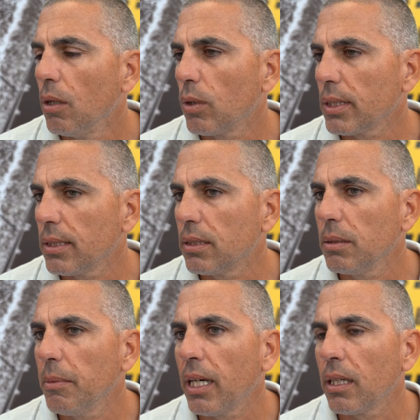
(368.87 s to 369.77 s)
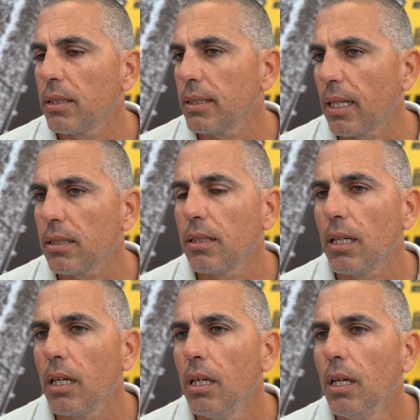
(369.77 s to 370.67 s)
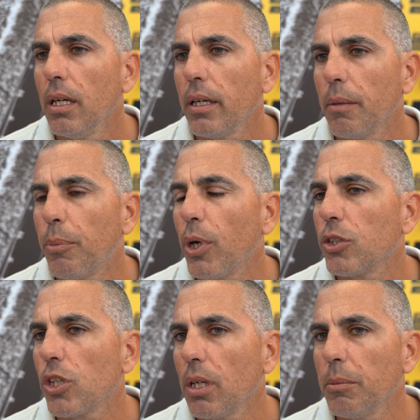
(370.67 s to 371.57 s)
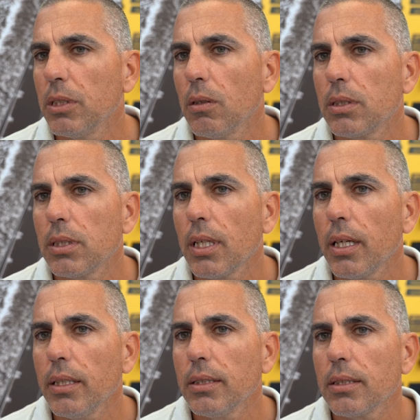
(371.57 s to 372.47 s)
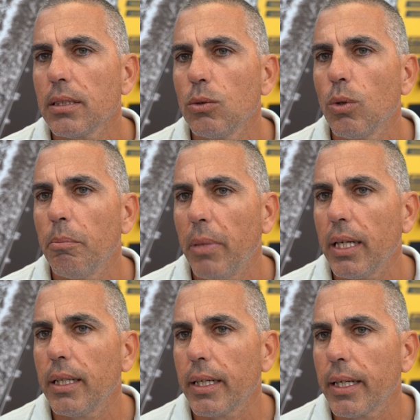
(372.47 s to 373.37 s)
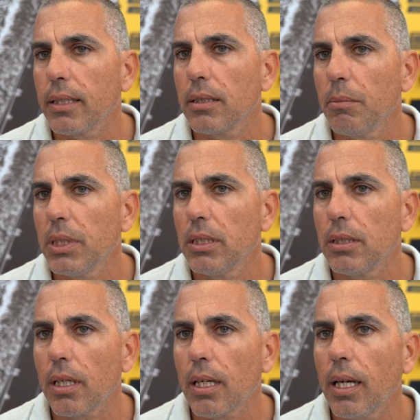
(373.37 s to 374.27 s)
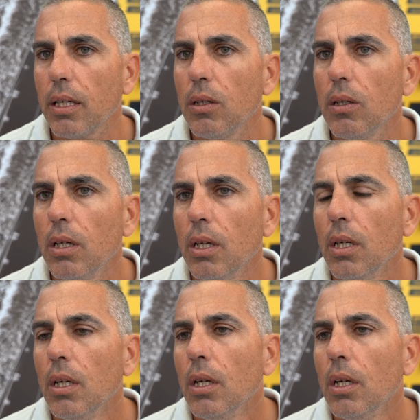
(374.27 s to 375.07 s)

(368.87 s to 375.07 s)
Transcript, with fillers: una settimana esatta e poi c'è la Middle Sea Race, due belle regate in Mediterraneo